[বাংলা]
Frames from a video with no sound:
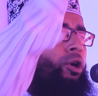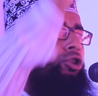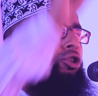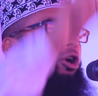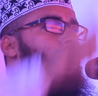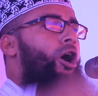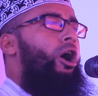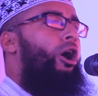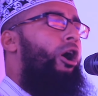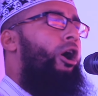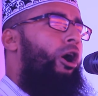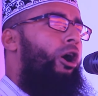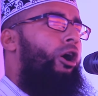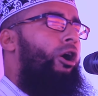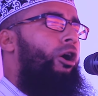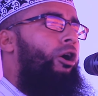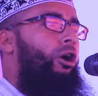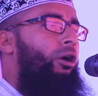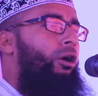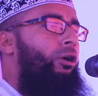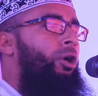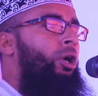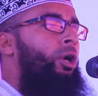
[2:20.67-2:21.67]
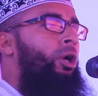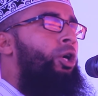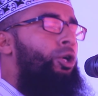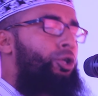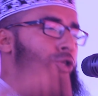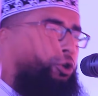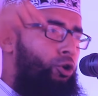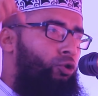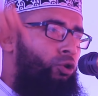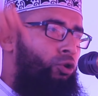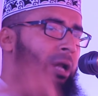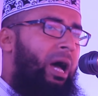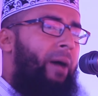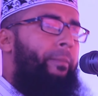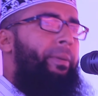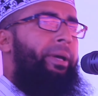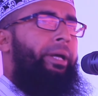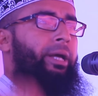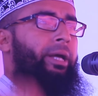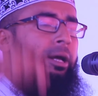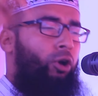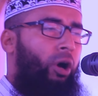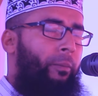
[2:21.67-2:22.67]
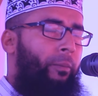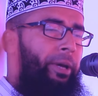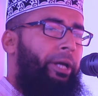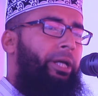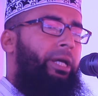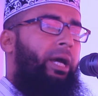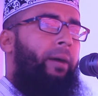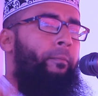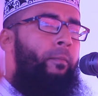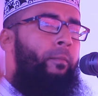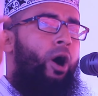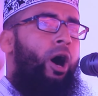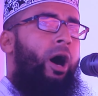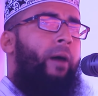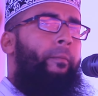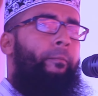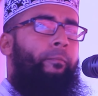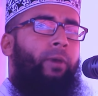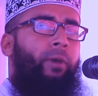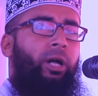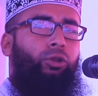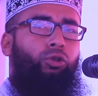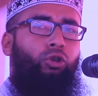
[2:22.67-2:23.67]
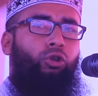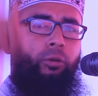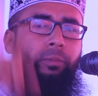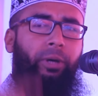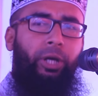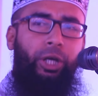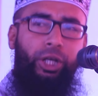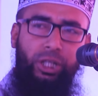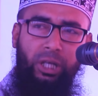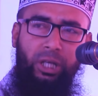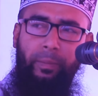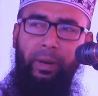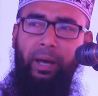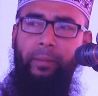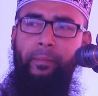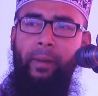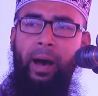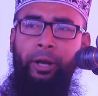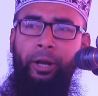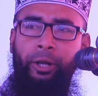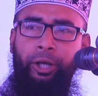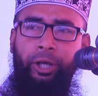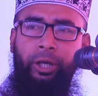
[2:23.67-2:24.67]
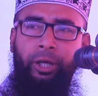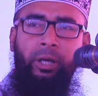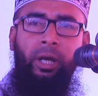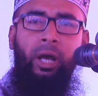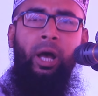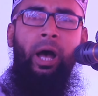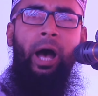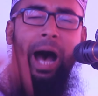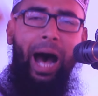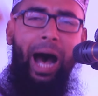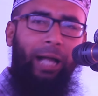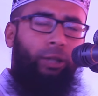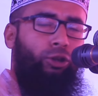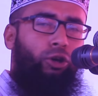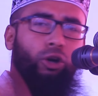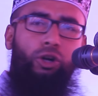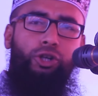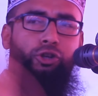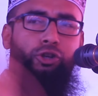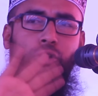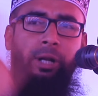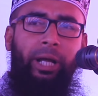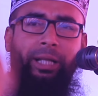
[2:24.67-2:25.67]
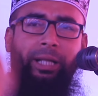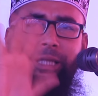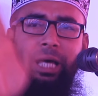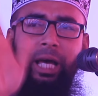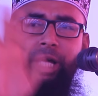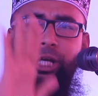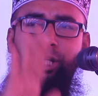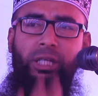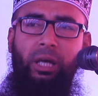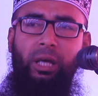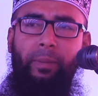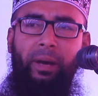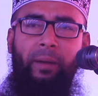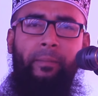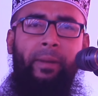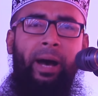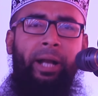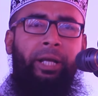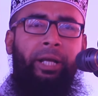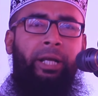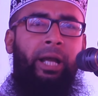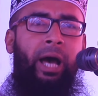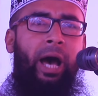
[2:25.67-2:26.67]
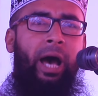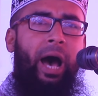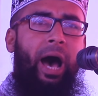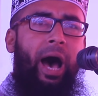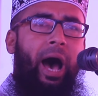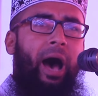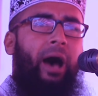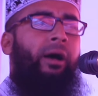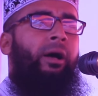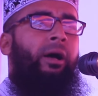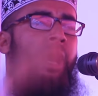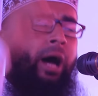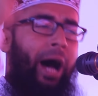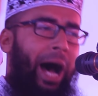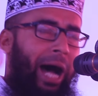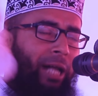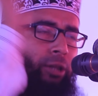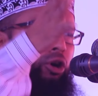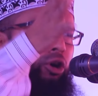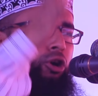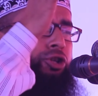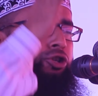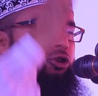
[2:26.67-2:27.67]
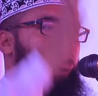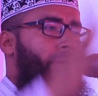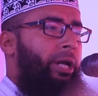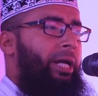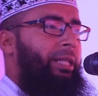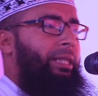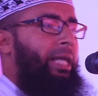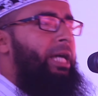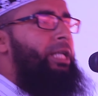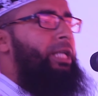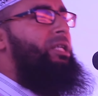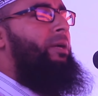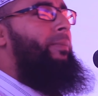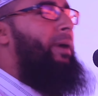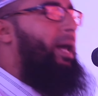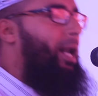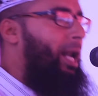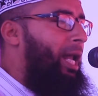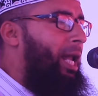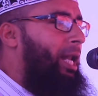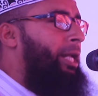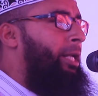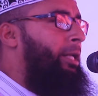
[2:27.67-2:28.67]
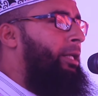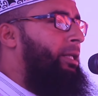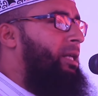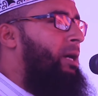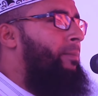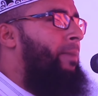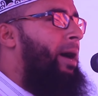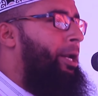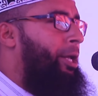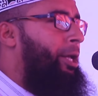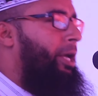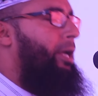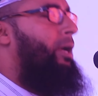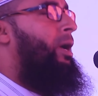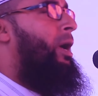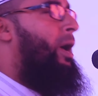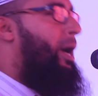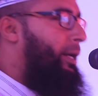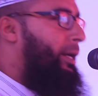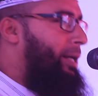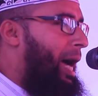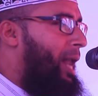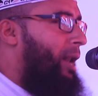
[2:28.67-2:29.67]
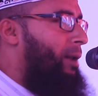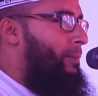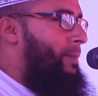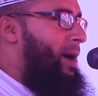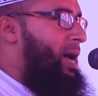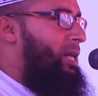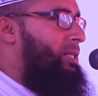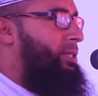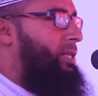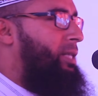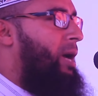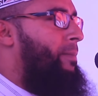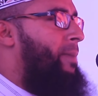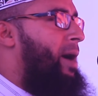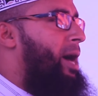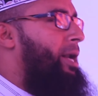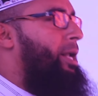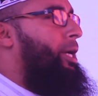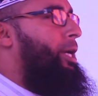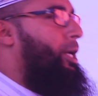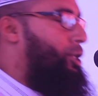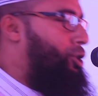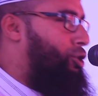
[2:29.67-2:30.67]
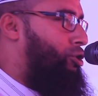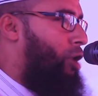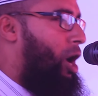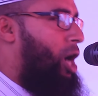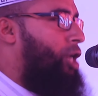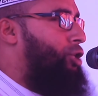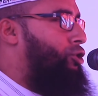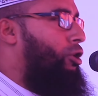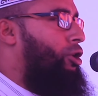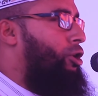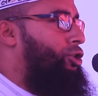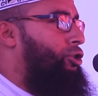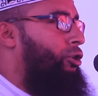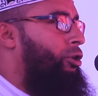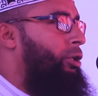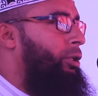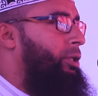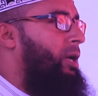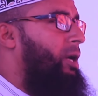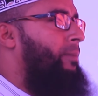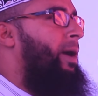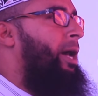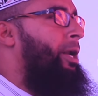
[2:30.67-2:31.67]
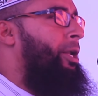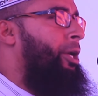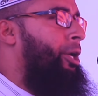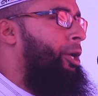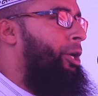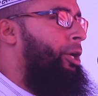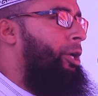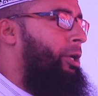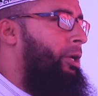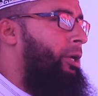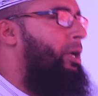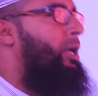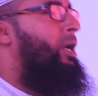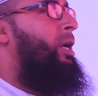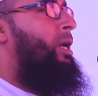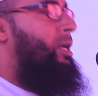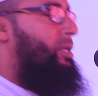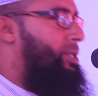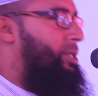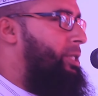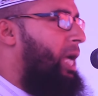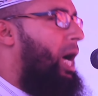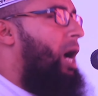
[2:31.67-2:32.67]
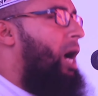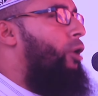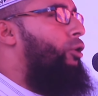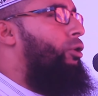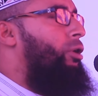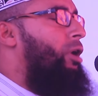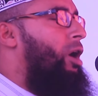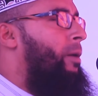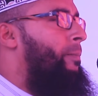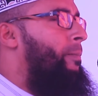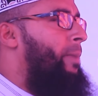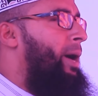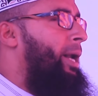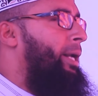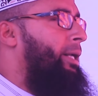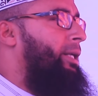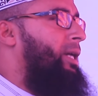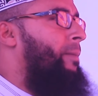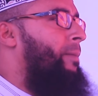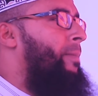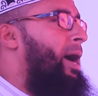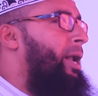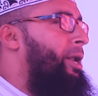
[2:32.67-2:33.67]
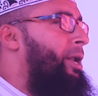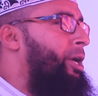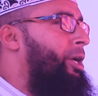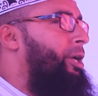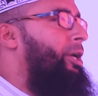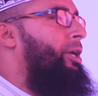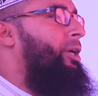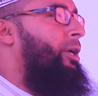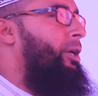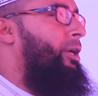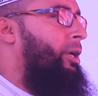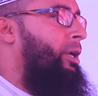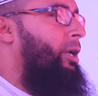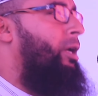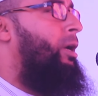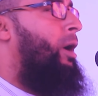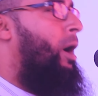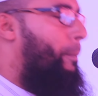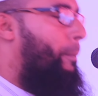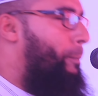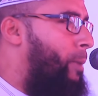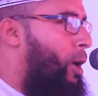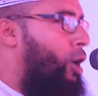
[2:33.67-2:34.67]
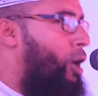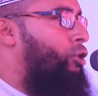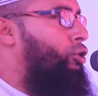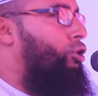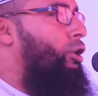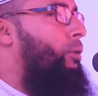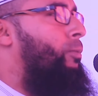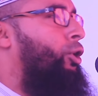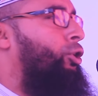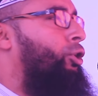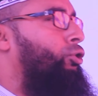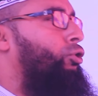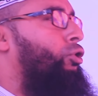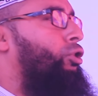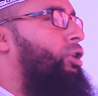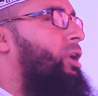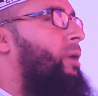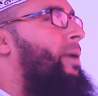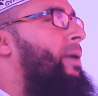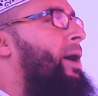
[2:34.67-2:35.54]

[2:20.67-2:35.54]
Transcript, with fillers: মতো শুধু নবীকে নবীকে মোহাম্মদ নবী হিসেবে মানি আদর্শ নেতা হিসেবে মানি না আদর্শ নেতা হিসেবে লেলিনকে মানি কালমার্সকে মানি জশ হোসেনকে মানি জিয়াউর রহমানকে মানি বঙ্গবন্ধুকে